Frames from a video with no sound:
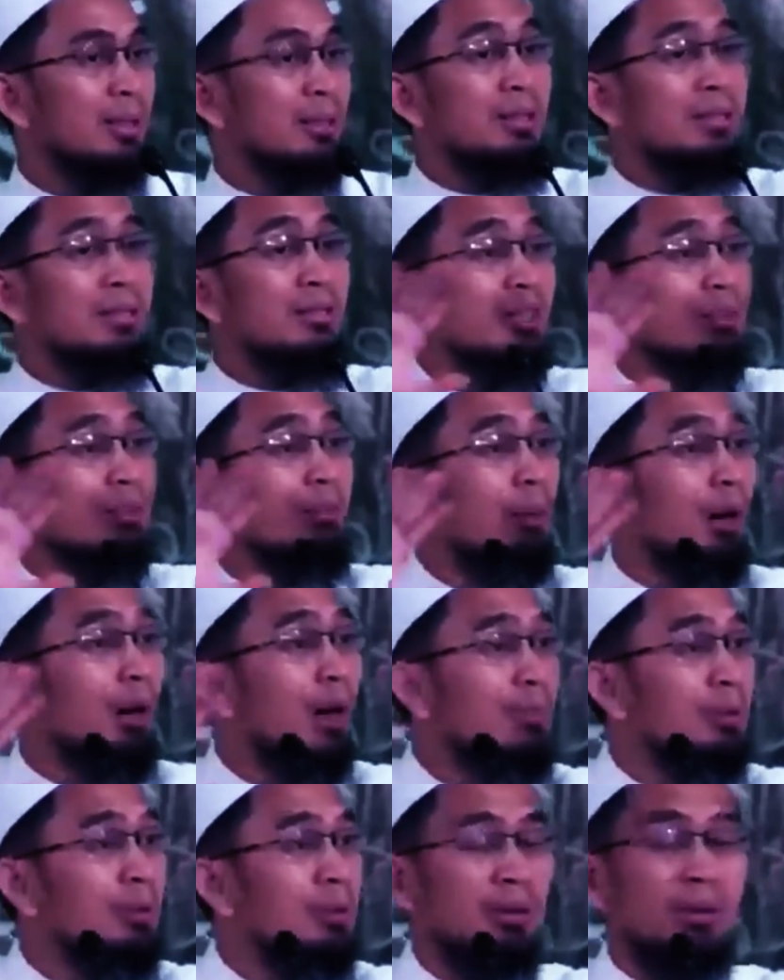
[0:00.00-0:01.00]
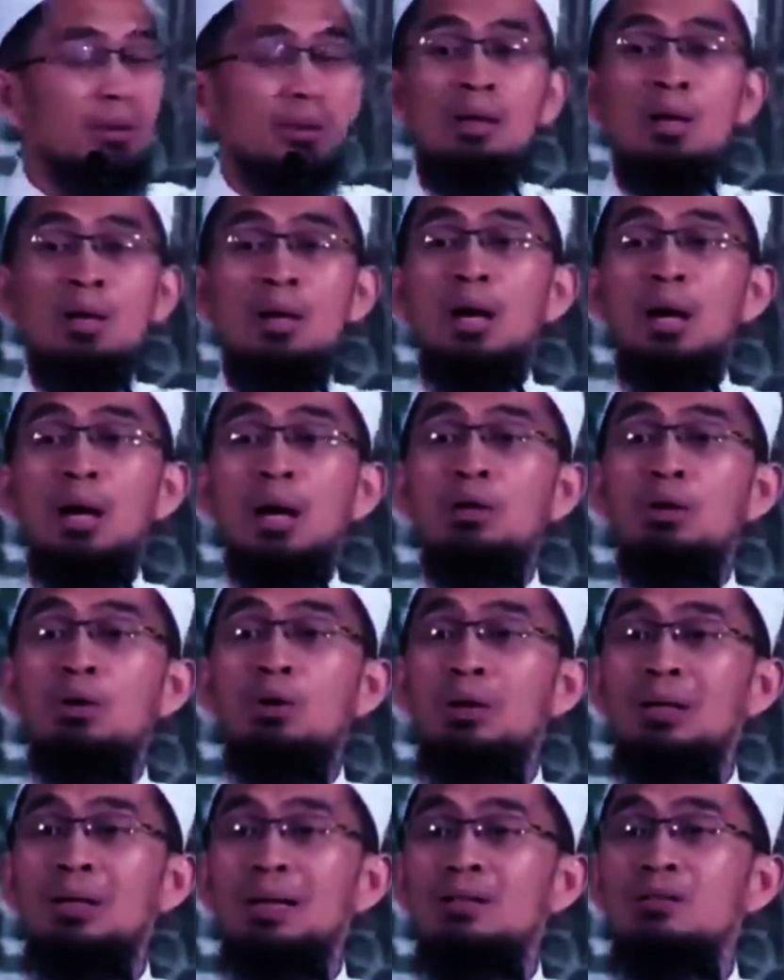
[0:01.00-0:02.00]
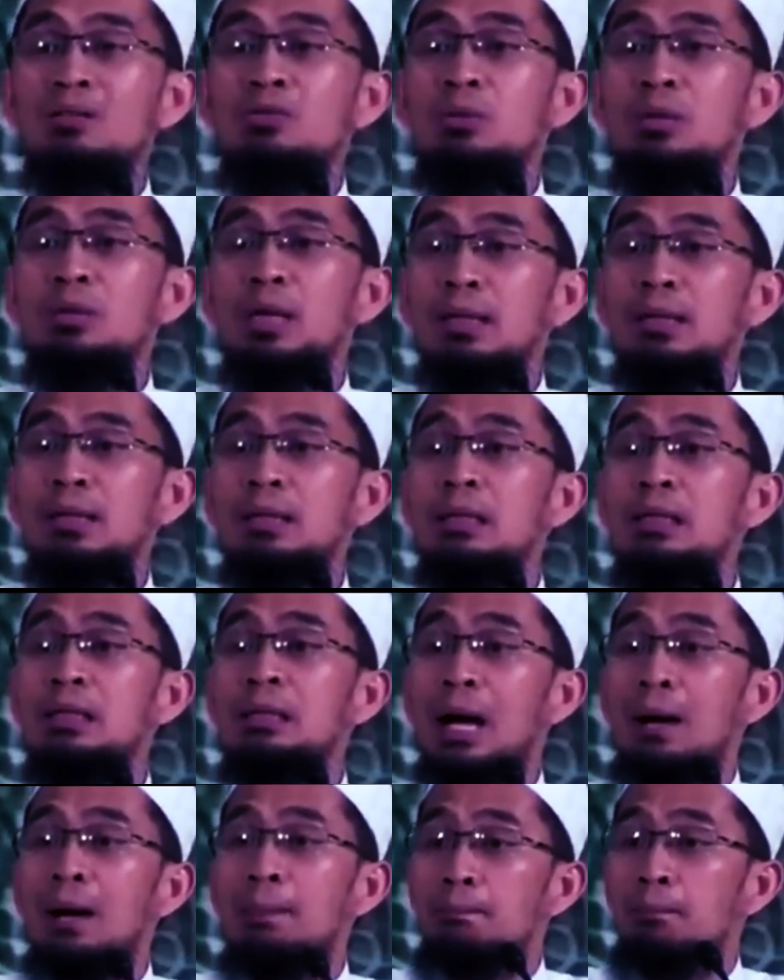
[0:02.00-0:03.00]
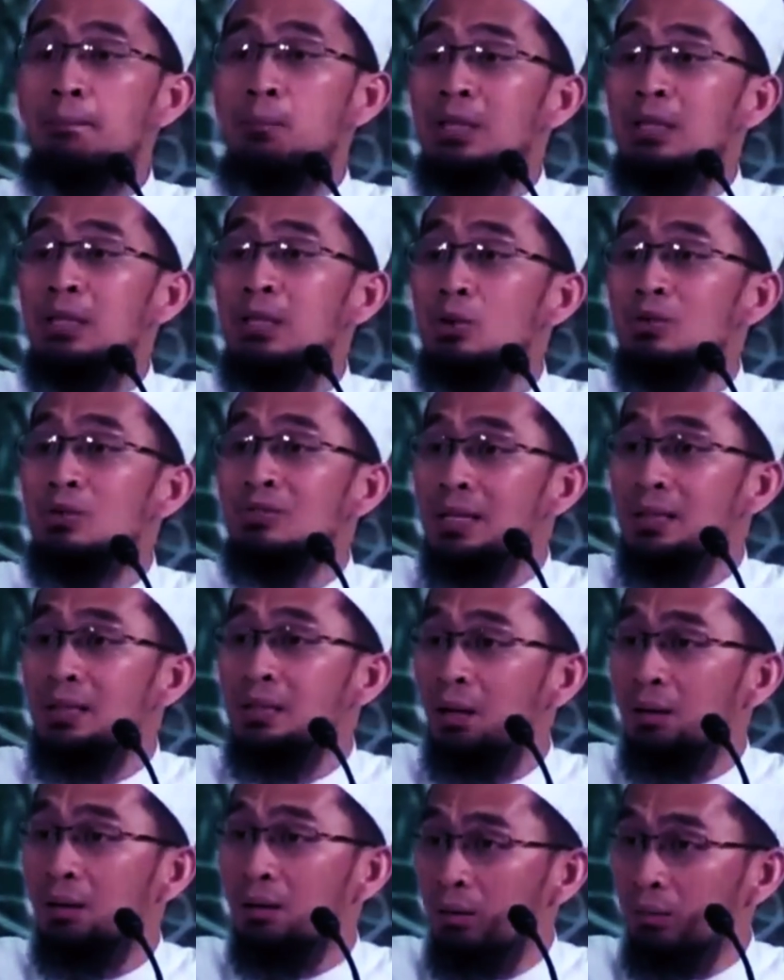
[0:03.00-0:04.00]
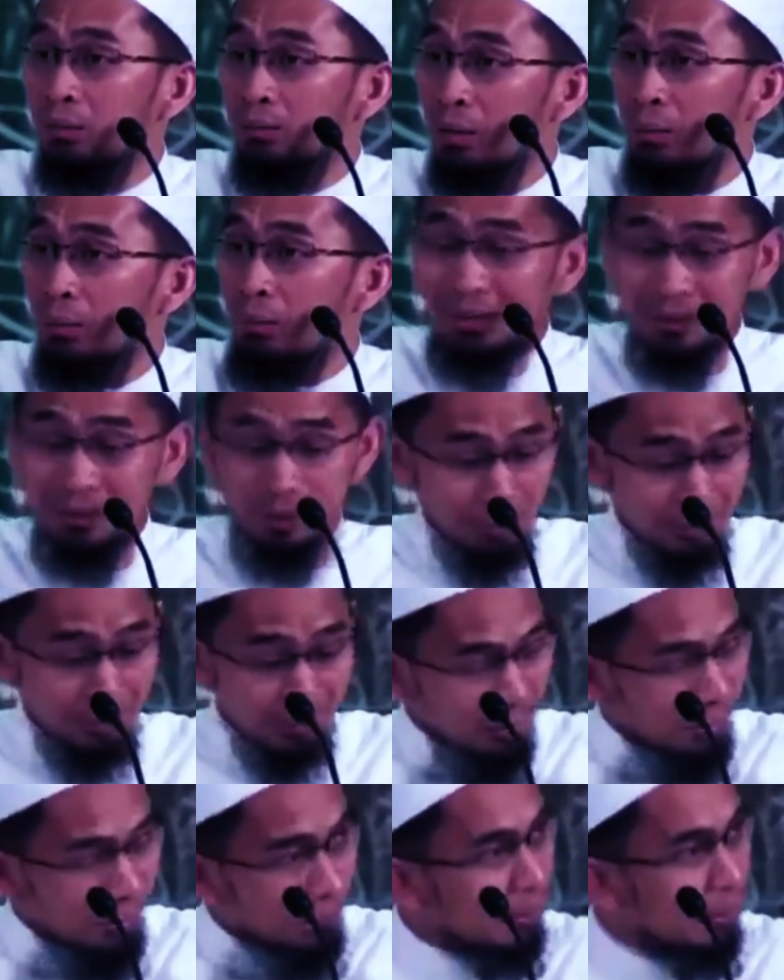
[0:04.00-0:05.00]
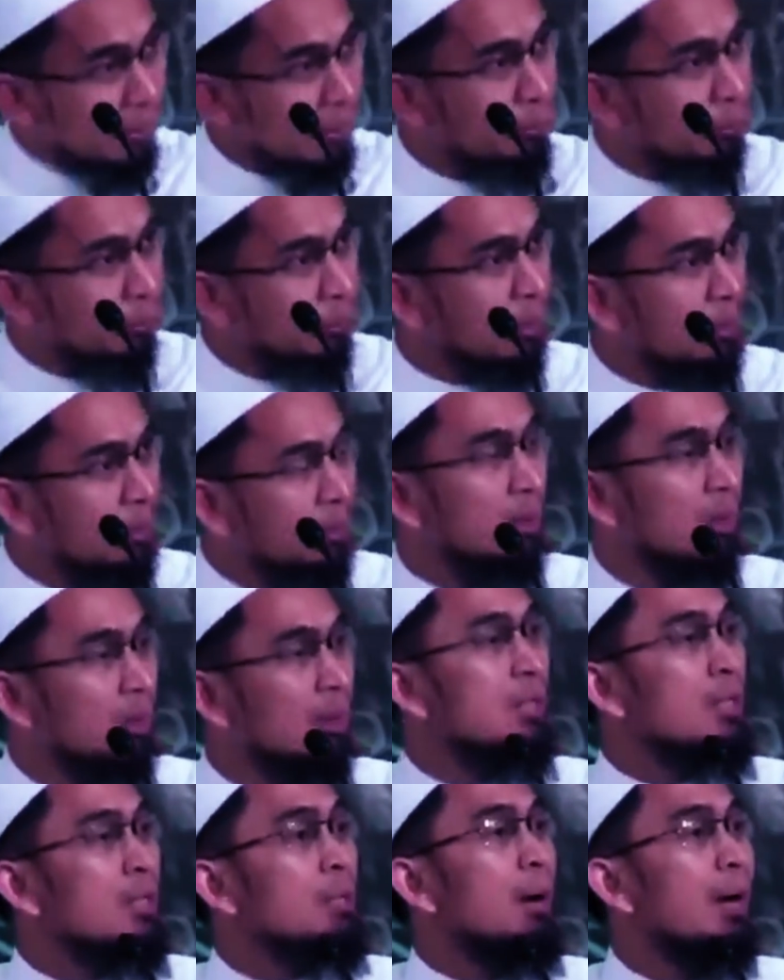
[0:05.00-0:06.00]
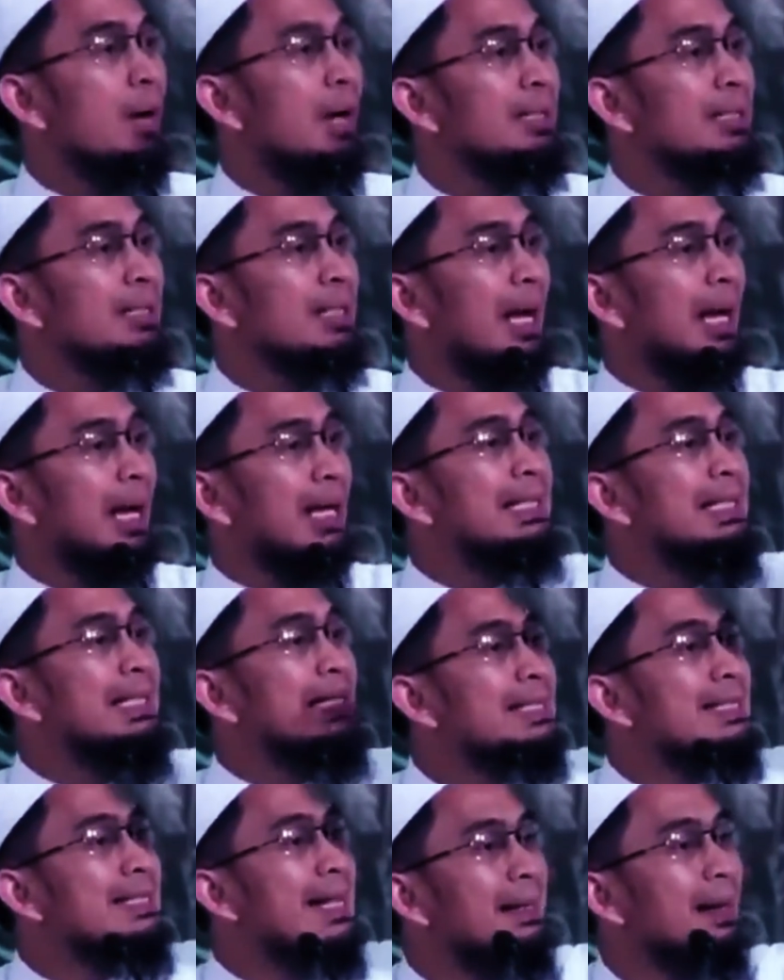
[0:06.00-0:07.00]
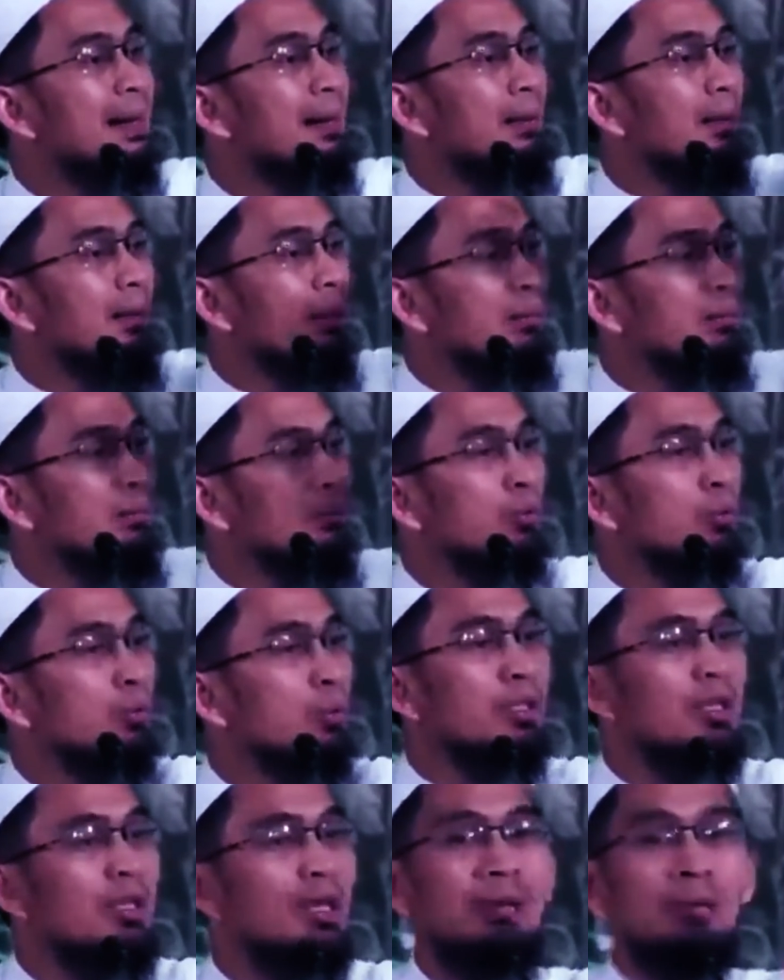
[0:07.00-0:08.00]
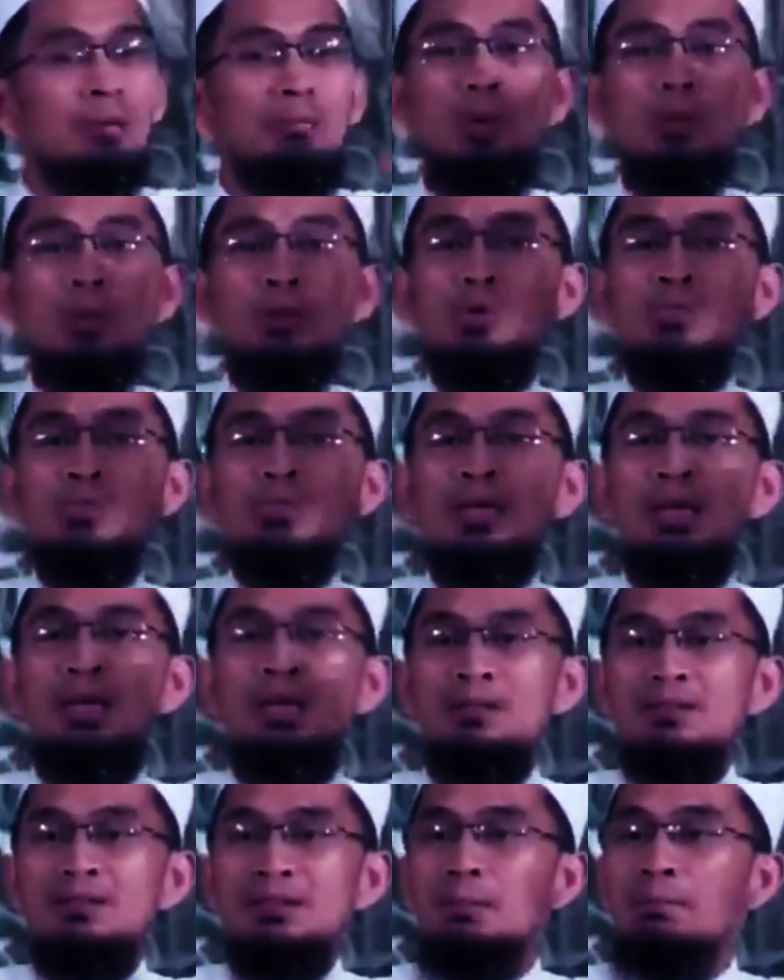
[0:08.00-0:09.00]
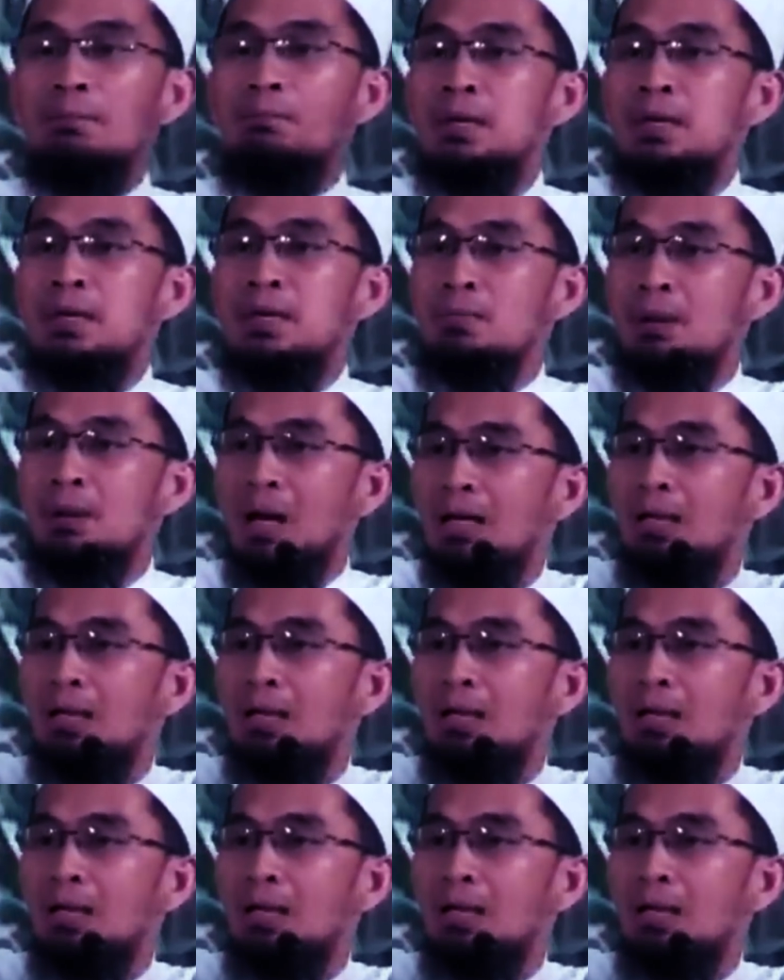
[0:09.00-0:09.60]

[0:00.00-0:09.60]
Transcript: Perhatikan cara memahaminya. Kalau orang sudah diampuni dosanya oleh Allah, benar-benar dapat ampunannya, maka dia akan dijaga oleh Allah untuk tidak berbuat dosa lagi sampai